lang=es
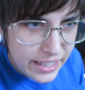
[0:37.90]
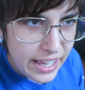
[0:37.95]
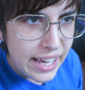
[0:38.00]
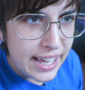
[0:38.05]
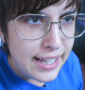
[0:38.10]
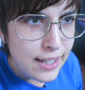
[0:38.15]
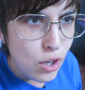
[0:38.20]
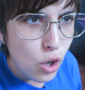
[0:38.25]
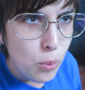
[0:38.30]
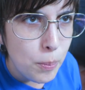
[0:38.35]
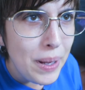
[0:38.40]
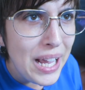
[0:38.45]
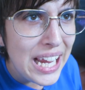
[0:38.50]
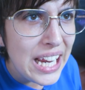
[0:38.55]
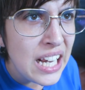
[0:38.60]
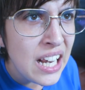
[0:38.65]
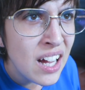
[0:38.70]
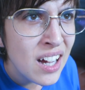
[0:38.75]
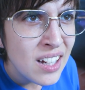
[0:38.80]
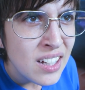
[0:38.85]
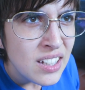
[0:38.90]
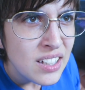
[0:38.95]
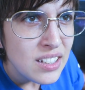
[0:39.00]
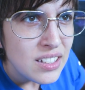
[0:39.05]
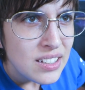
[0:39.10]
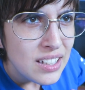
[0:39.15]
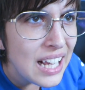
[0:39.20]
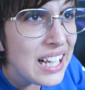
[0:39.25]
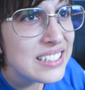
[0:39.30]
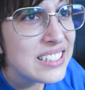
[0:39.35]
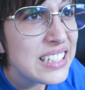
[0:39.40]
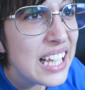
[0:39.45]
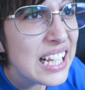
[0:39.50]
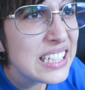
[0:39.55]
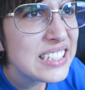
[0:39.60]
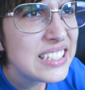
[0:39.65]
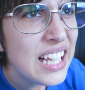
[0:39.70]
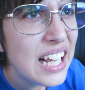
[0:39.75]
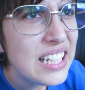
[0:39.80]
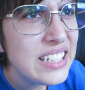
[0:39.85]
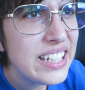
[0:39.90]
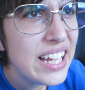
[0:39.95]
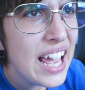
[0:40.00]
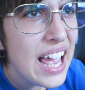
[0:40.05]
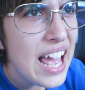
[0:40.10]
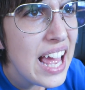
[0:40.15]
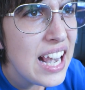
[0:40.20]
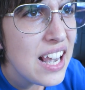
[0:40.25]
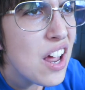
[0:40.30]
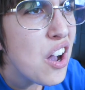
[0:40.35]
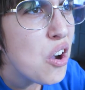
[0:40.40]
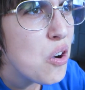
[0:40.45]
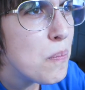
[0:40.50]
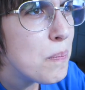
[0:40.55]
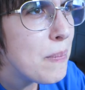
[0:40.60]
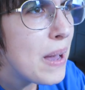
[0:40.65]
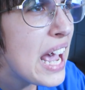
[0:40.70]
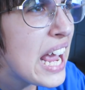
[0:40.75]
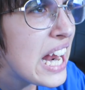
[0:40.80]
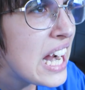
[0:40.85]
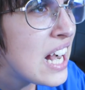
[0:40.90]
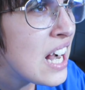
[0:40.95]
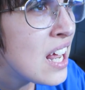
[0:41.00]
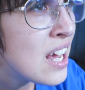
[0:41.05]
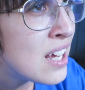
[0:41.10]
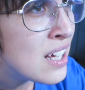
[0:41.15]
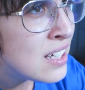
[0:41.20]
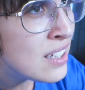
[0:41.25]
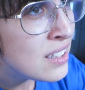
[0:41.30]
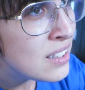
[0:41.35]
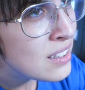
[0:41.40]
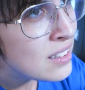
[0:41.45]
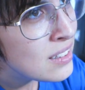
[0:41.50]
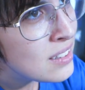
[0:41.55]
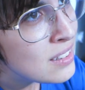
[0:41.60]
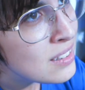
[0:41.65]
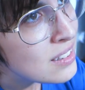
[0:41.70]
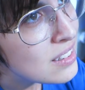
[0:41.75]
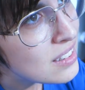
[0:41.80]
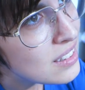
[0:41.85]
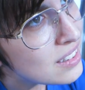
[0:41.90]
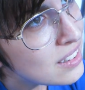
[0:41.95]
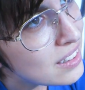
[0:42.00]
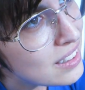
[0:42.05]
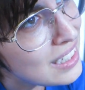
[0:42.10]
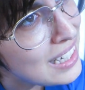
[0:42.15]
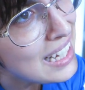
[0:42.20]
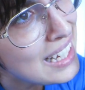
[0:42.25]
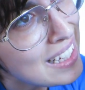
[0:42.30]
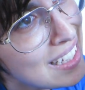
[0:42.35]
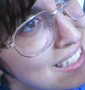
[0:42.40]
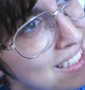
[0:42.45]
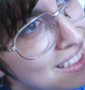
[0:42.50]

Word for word: yellow mail. Este es el Yellow Mail. ¡Cling!